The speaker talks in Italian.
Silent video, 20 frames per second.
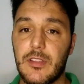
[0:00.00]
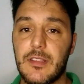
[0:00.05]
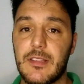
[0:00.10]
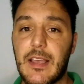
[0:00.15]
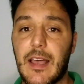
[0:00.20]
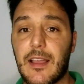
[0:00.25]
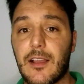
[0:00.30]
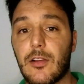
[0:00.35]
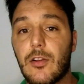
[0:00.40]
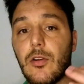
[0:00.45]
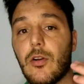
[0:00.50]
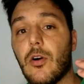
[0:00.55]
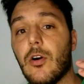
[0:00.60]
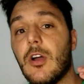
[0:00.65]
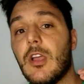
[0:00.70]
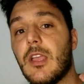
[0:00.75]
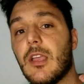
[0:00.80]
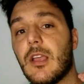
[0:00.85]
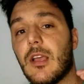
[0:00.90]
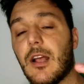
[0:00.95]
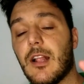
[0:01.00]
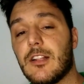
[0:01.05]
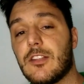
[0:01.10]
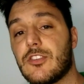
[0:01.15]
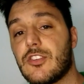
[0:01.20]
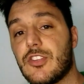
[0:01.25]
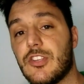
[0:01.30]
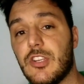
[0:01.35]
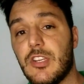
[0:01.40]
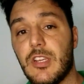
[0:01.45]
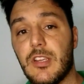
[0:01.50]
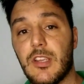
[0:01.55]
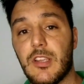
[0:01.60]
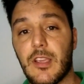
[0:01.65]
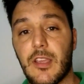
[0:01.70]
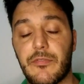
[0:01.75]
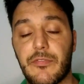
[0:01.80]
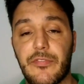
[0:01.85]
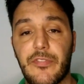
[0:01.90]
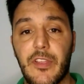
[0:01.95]
di tango, al
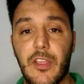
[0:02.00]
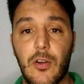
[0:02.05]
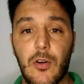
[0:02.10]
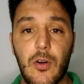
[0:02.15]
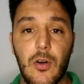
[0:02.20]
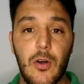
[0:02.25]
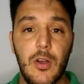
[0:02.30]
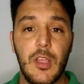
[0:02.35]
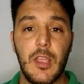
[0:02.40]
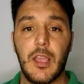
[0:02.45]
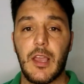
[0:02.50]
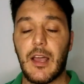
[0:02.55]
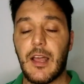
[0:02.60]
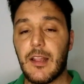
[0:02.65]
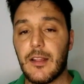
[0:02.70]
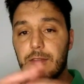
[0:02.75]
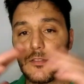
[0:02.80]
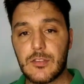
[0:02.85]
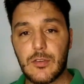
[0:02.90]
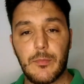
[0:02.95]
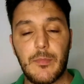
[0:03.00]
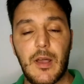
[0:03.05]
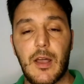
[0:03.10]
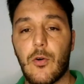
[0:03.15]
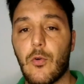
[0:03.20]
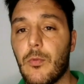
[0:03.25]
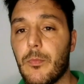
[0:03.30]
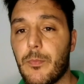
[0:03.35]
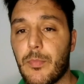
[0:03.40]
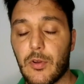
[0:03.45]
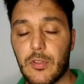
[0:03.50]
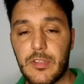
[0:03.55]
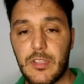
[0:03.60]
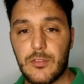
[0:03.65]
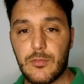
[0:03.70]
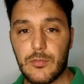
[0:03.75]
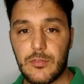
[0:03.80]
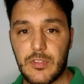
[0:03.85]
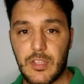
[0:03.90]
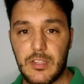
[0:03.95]
CFO, a, insomma un po'
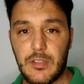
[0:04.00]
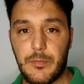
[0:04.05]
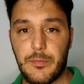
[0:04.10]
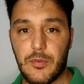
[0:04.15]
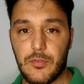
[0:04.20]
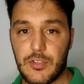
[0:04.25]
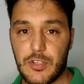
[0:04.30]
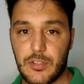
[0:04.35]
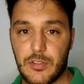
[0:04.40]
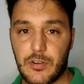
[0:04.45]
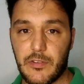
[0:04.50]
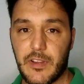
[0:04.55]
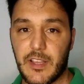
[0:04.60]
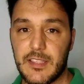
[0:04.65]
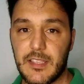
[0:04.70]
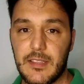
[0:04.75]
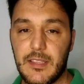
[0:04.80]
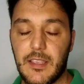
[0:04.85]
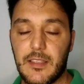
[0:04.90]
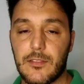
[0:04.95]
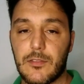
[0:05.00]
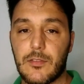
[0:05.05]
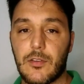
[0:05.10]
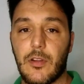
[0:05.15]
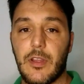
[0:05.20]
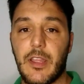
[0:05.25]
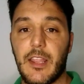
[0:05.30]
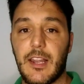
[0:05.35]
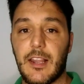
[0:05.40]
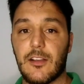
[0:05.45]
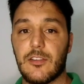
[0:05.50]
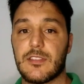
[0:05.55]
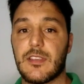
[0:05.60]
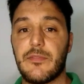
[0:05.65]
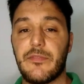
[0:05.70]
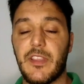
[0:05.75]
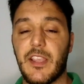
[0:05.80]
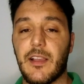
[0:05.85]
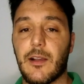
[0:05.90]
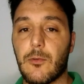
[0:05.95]
di tutte e di più ci trovate dentro e la
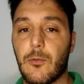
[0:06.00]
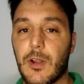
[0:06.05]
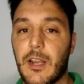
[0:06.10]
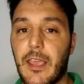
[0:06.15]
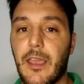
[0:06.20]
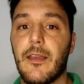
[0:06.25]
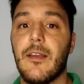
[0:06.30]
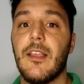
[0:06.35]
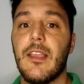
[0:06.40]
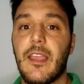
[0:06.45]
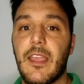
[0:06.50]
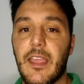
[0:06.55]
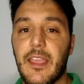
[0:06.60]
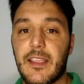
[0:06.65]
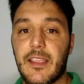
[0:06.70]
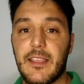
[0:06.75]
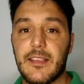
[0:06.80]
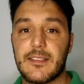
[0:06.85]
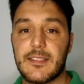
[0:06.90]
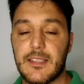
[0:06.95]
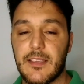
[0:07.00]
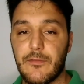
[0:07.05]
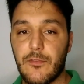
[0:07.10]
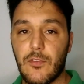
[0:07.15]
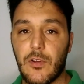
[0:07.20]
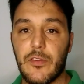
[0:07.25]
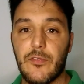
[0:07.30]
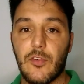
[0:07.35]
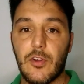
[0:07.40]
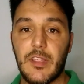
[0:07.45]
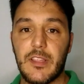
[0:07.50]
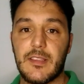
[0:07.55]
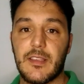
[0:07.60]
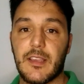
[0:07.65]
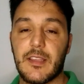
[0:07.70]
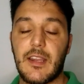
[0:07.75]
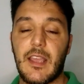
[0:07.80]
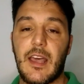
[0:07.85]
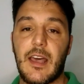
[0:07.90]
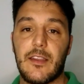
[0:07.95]
cosa figa qual è? È che se voi
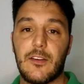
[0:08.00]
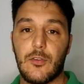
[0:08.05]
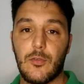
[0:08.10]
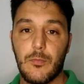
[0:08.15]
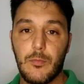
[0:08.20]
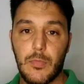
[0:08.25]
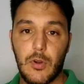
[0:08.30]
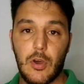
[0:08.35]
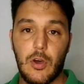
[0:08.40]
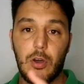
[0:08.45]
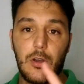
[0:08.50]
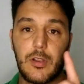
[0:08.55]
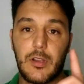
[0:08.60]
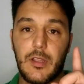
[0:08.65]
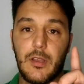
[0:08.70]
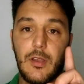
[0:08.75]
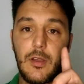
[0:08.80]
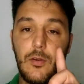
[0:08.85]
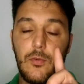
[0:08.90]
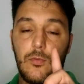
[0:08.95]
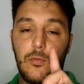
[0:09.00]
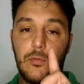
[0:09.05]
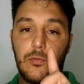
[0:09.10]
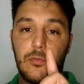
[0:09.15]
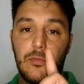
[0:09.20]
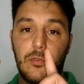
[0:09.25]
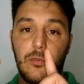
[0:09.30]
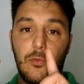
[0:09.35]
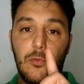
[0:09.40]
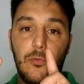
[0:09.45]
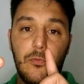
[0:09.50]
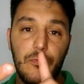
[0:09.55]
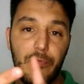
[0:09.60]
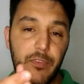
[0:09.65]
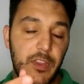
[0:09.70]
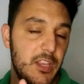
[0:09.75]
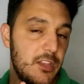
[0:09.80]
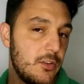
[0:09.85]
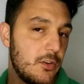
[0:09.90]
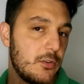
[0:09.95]
volete creare un blog, un, un
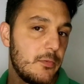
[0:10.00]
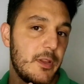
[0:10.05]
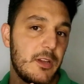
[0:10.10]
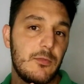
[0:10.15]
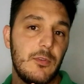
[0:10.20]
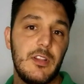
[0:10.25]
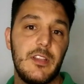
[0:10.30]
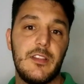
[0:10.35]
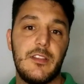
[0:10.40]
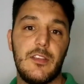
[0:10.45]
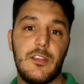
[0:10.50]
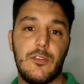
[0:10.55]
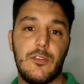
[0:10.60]
video come quelli di